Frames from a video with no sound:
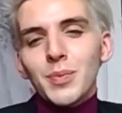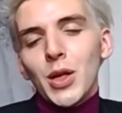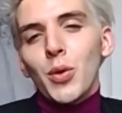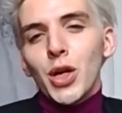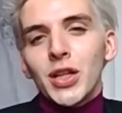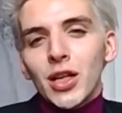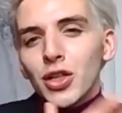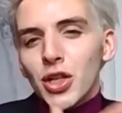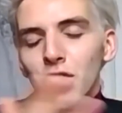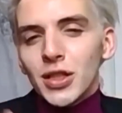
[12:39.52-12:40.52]
pero bueno, tengo
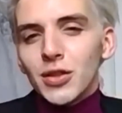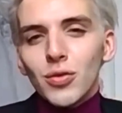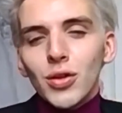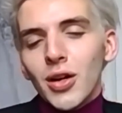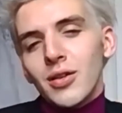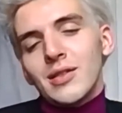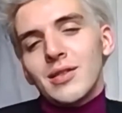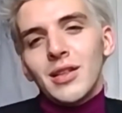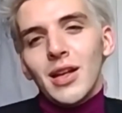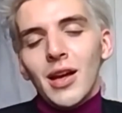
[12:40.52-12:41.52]
otro título, así
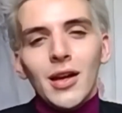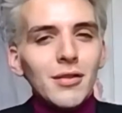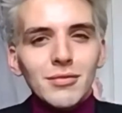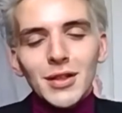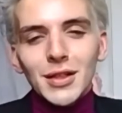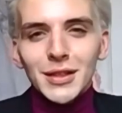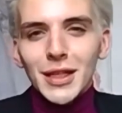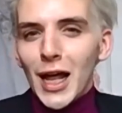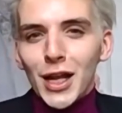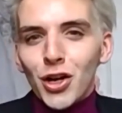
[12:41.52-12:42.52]
que
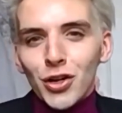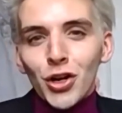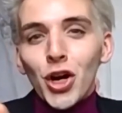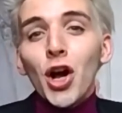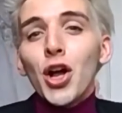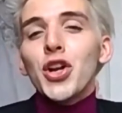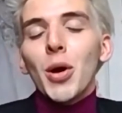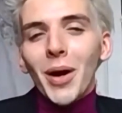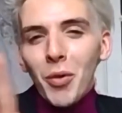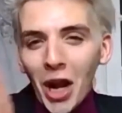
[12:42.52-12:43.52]
nada, no, no, no. No,
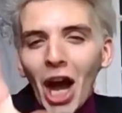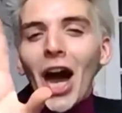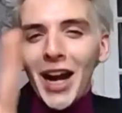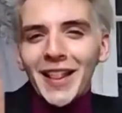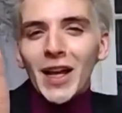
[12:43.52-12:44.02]
porque bueno, ahora te